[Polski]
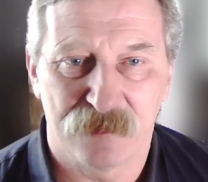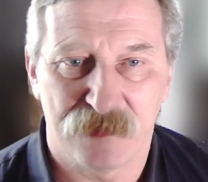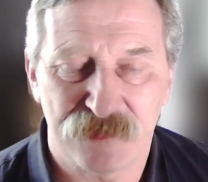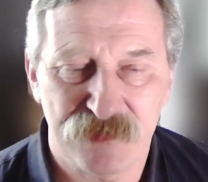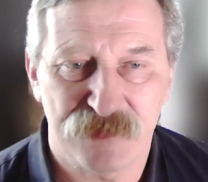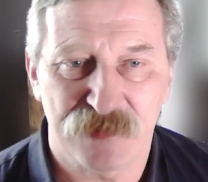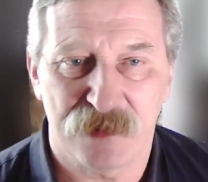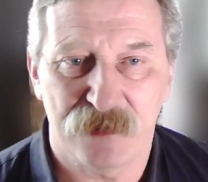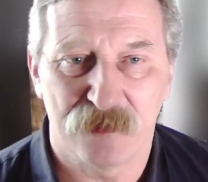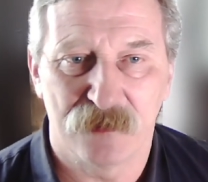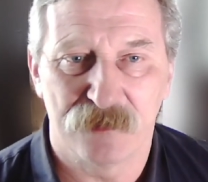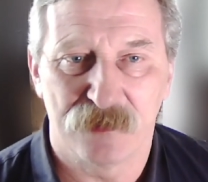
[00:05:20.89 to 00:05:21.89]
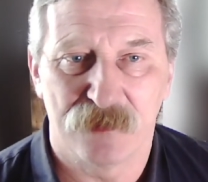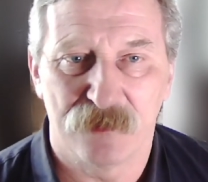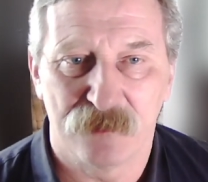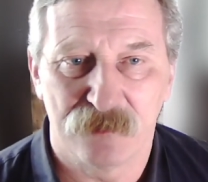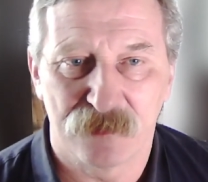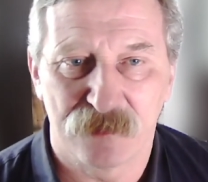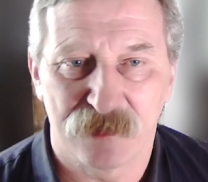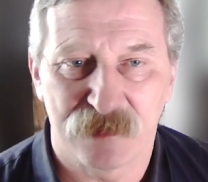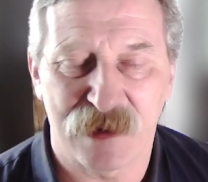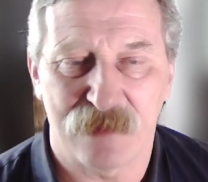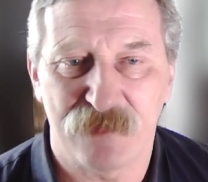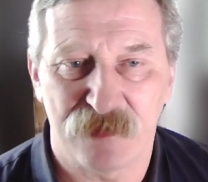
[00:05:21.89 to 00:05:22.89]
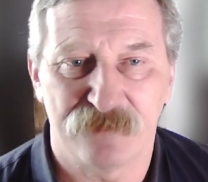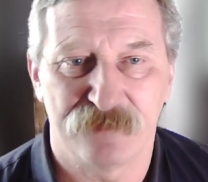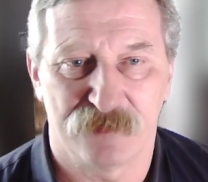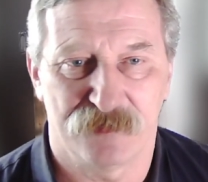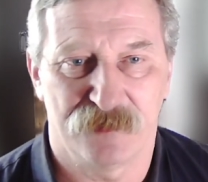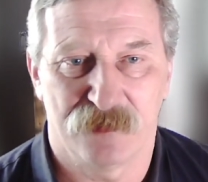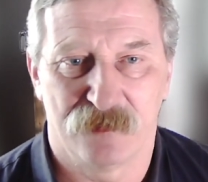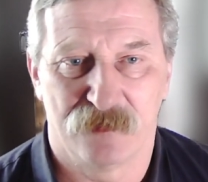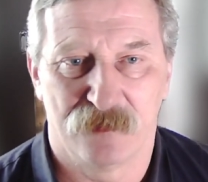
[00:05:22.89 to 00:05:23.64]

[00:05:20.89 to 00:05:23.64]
No dzisiaj kamień w wodę.